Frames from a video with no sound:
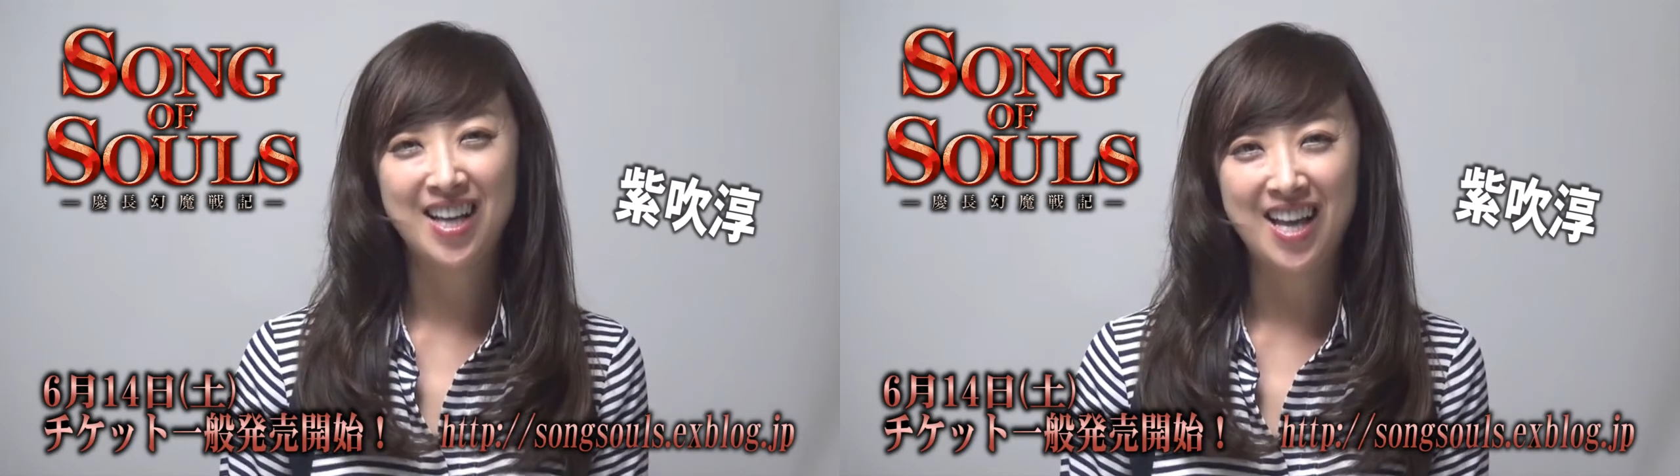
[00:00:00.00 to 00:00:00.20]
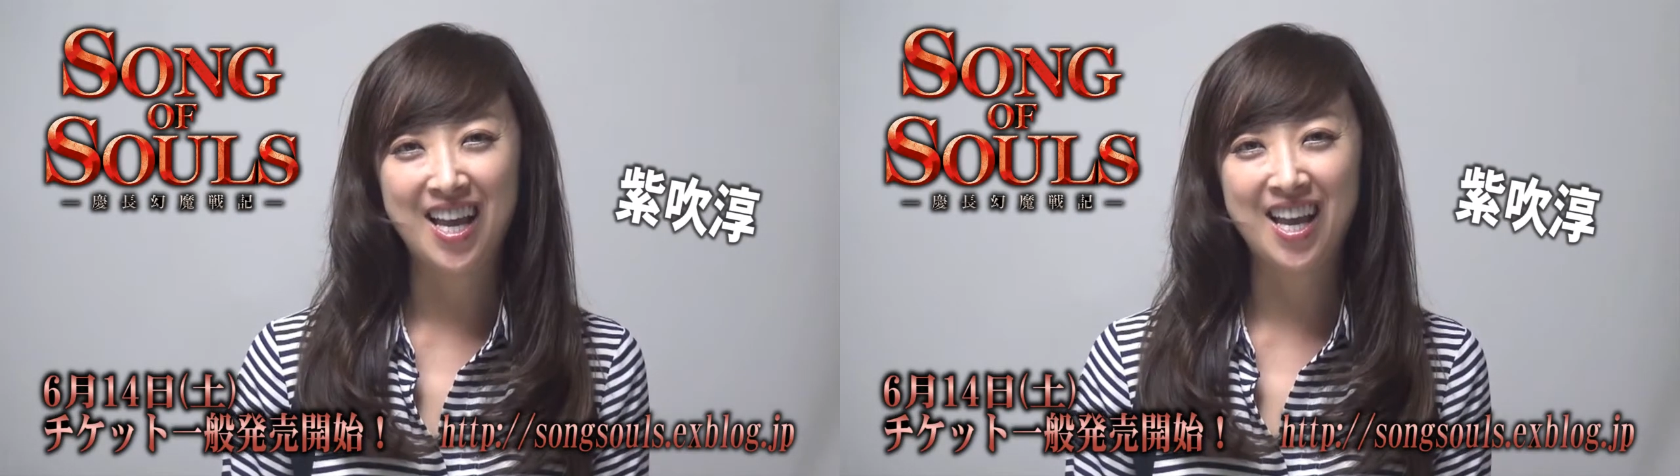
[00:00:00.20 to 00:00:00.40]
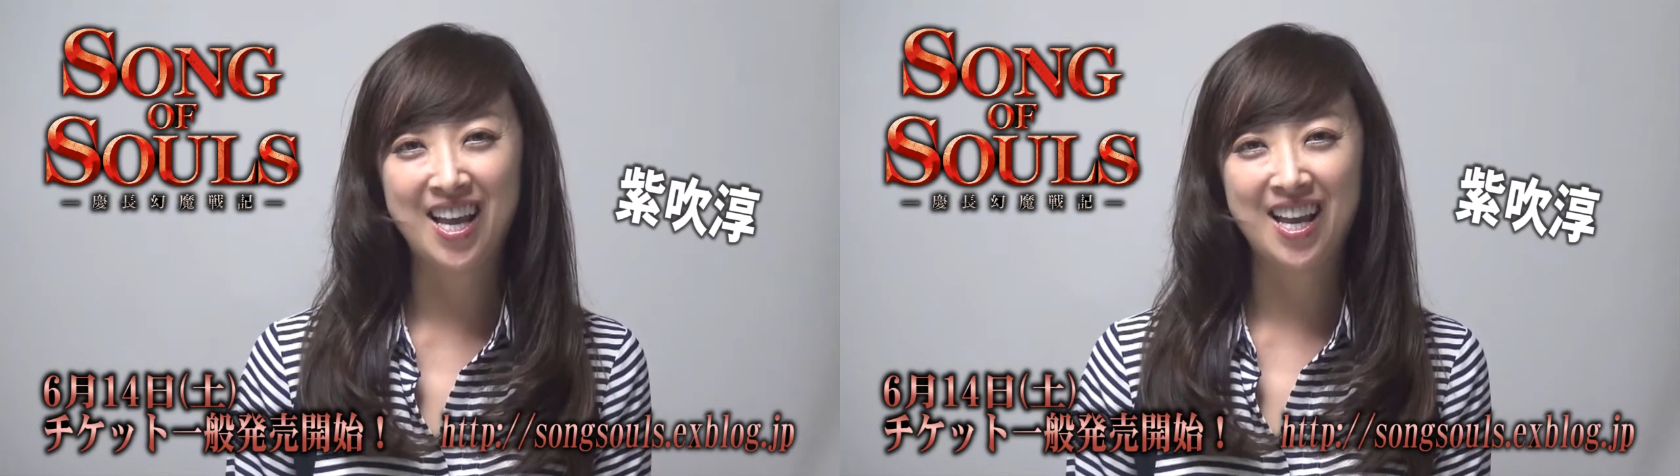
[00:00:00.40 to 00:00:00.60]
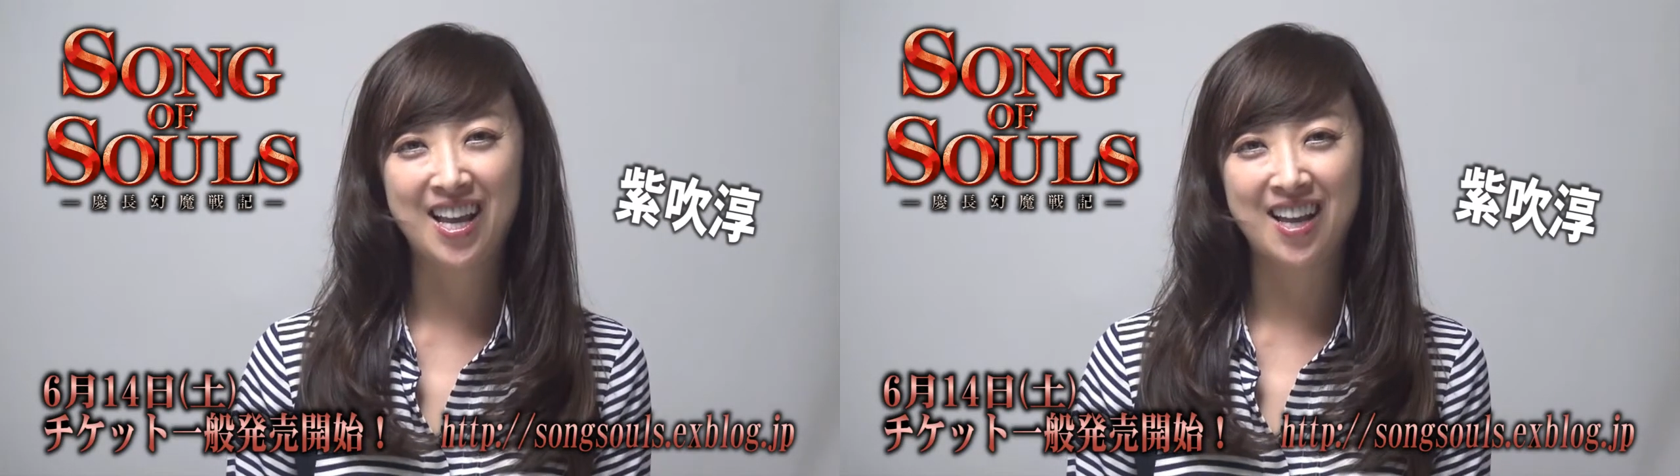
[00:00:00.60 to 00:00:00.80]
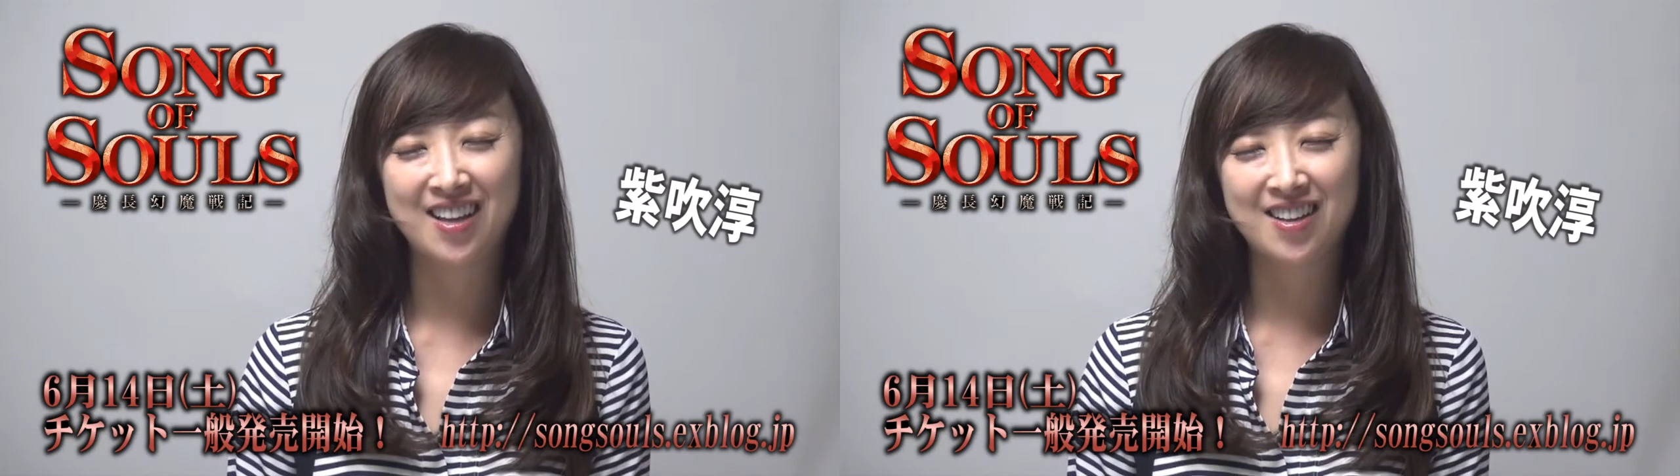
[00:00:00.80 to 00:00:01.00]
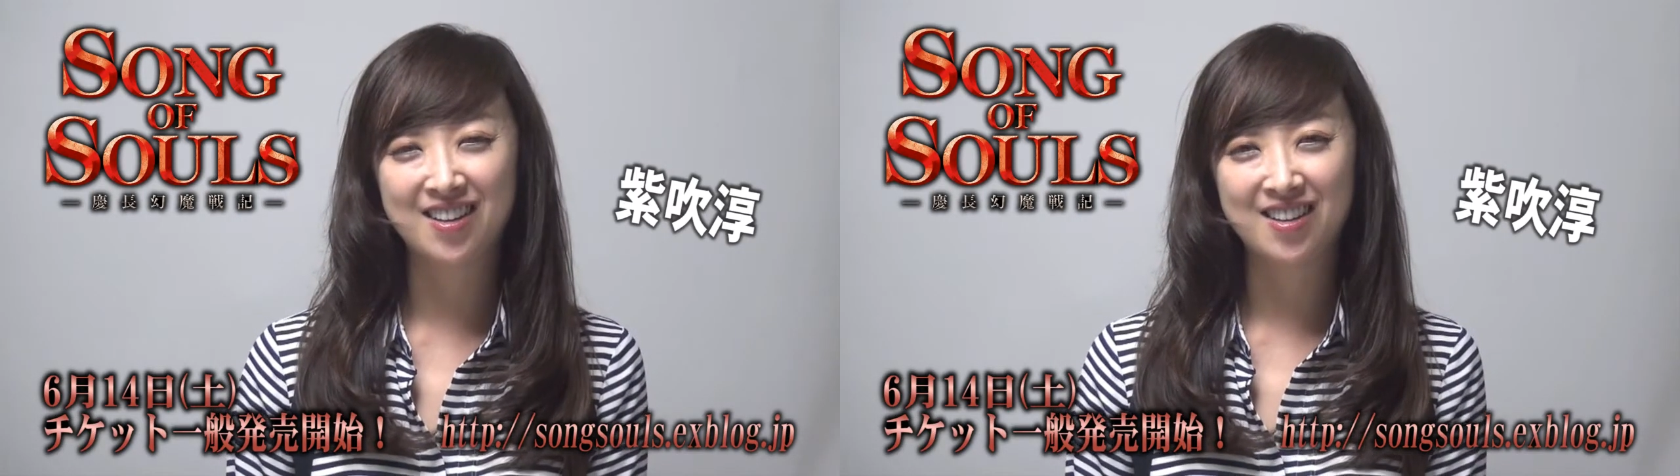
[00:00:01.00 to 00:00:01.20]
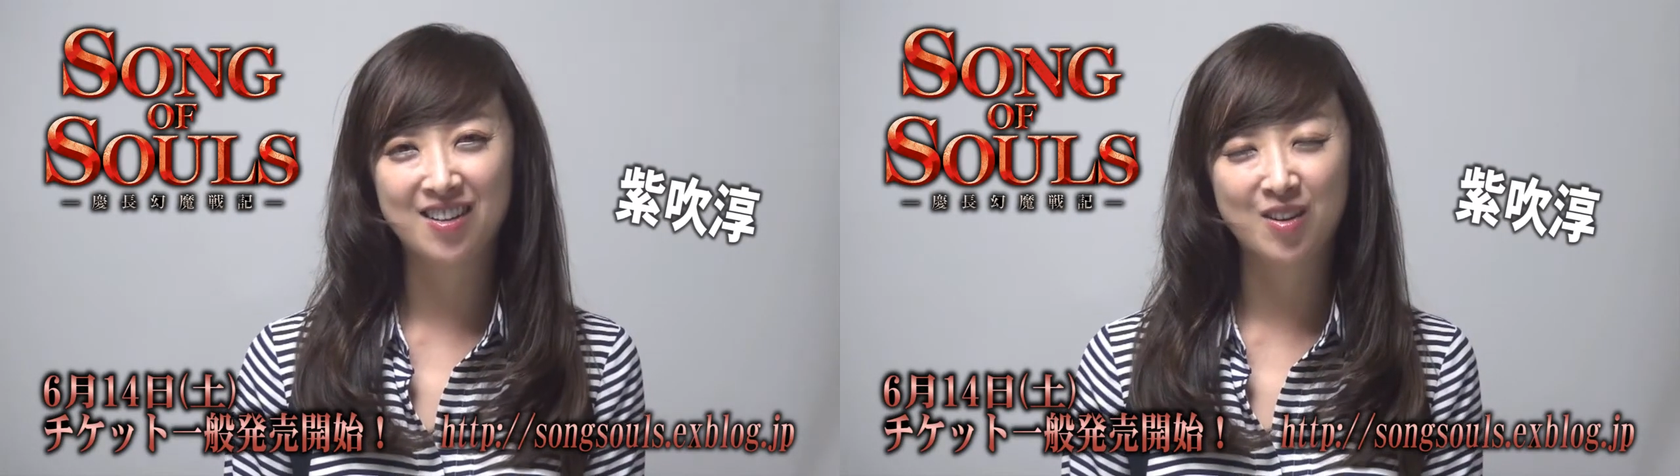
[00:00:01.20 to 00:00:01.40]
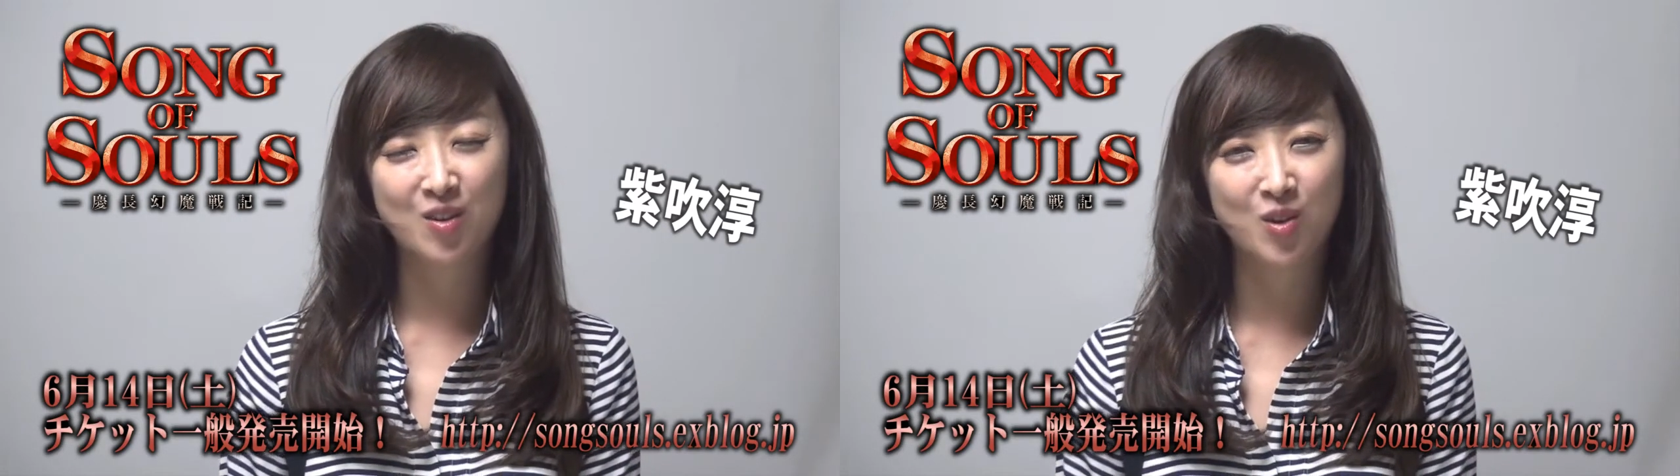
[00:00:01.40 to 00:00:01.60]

えー、